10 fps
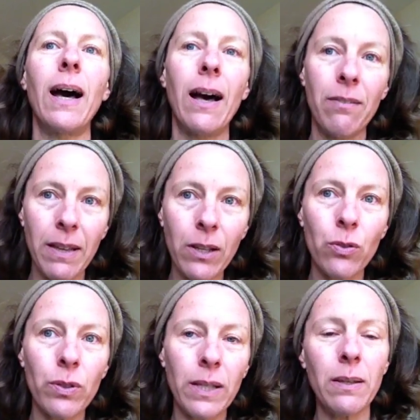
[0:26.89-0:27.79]

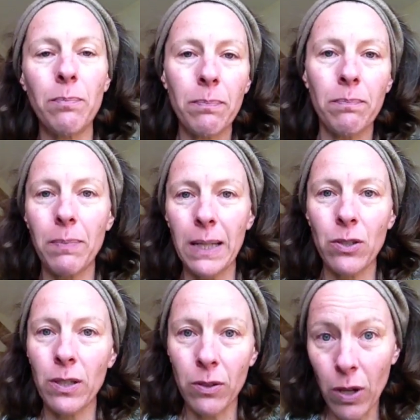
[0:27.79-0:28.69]
avec des
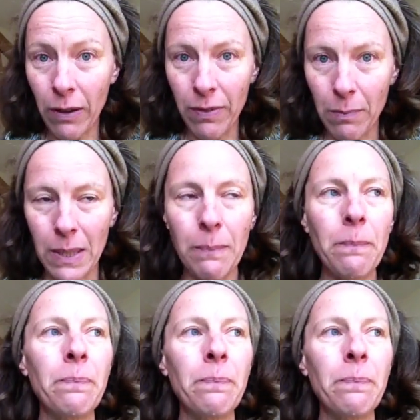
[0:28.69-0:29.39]
personnes de la famille.